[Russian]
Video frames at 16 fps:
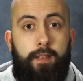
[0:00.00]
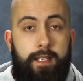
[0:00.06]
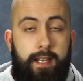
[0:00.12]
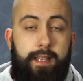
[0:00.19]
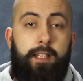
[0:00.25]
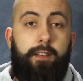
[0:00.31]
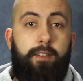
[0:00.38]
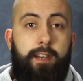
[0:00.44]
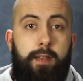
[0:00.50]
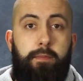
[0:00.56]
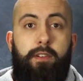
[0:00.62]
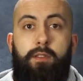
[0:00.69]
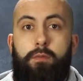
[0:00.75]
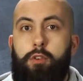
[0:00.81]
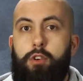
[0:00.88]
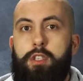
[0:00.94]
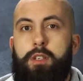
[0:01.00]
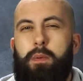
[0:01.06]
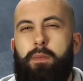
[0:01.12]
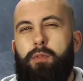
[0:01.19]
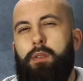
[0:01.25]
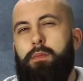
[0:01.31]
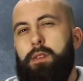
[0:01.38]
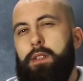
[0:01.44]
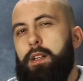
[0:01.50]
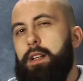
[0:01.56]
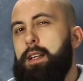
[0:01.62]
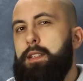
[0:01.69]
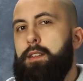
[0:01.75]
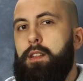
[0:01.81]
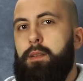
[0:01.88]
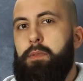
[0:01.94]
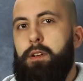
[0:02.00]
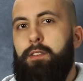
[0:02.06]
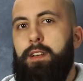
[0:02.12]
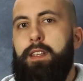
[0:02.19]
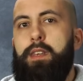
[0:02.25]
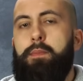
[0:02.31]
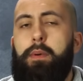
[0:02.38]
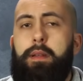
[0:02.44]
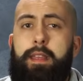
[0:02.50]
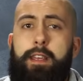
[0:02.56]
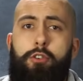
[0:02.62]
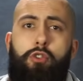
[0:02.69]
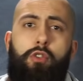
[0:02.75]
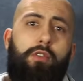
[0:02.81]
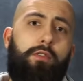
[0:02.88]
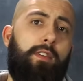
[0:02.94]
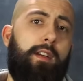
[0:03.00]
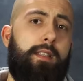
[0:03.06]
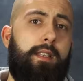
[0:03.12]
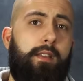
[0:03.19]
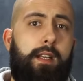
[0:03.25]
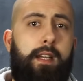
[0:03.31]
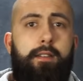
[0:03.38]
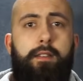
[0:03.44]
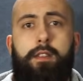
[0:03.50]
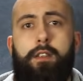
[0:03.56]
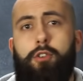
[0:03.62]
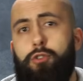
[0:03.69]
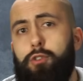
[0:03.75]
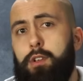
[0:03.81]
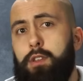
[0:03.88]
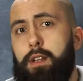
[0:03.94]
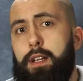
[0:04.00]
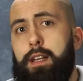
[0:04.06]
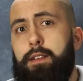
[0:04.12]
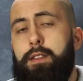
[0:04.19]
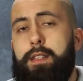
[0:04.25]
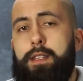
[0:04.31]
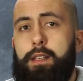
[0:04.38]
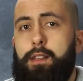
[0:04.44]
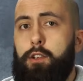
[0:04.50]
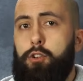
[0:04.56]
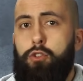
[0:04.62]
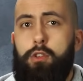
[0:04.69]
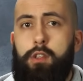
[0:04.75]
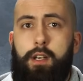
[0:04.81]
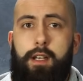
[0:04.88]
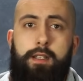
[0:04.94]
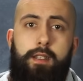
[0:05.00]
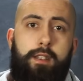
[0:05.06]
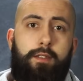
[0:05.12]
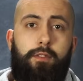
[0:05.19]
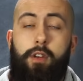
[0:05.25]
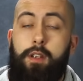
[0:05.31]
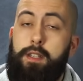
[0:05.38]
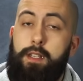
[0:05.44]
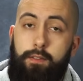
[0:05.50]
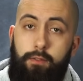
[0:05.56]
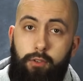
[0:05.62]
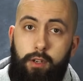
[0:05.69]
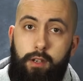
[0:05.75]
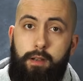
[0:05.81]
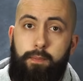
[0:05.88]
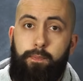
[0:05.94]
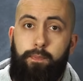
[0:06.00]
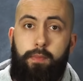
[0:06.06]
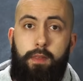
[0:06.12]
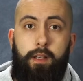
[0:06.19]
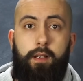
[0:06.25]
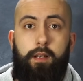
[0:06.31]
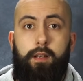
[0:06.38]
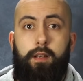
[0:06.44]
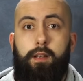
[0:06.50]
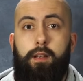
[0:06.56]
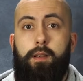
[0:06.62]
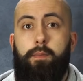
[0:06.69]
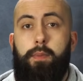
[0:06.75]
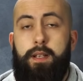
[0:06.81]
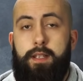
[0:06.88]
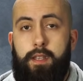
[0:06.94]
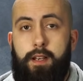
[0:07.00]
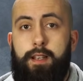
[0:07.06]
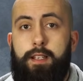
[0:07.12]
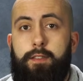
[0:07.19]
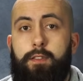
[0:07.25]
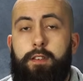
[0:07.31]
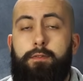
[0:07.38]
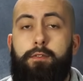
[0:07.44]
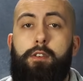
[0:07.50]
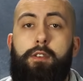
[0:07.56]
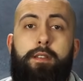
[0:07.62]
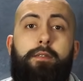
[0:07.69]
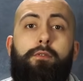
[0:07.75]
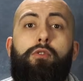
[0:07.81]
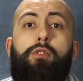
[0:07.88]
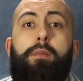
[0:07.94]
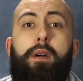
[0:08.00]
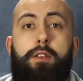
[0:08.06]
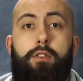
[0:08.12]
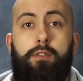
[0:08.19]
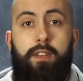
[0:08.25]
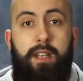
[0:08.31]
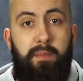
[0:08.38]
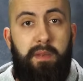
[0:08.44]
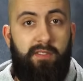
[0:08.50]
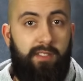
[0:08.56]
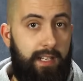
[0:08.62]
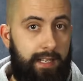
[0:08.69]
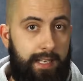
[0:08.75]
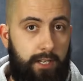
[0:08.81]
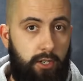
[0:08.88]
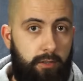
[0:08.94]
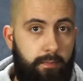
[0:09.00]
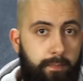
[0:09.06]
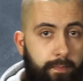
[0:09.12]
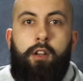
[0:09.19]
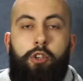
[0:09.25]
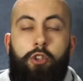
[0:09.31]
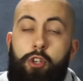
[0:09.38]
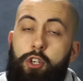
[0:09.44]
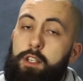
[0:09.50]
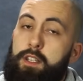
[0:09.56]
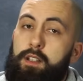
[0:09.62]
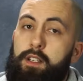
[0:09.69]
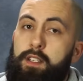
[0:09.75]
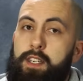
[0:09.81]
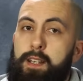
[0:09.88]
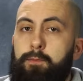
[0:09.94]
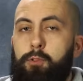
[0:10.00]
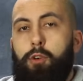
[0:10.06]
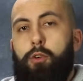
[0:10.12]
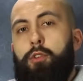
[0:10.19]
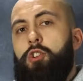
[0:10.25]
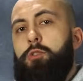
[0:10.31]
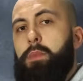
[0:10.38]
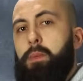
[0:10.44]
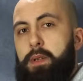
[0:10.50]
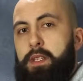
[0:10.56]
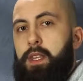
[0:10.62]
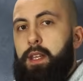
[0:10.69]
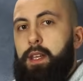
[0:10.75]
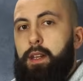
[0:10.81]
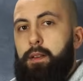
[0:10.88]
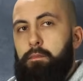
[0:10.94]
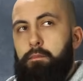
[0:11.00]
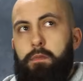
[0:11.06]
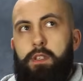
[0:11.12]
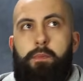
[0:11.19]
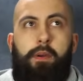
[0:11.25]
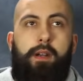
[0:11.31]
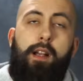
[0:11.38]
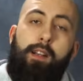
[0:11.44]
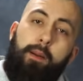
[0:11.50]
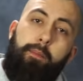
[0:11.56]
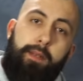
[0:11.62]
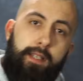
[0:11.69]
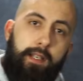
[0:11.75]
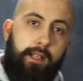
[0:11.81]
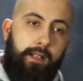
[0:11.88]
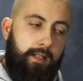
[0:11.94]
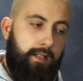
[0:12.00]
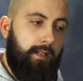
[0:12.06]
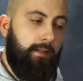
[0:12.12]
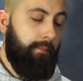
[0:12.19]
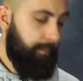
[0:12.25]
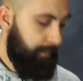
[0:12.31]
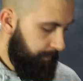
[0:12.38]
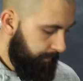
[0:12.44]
За это время вы можете попробовать разные направления, понять, что вам в IT нравится, что не нравится и на что тратить свое основное э, пространство, свою основную массу времени в дальнейшем. Что же делать тем, кто хочет побыстрее? Типа, как определиться?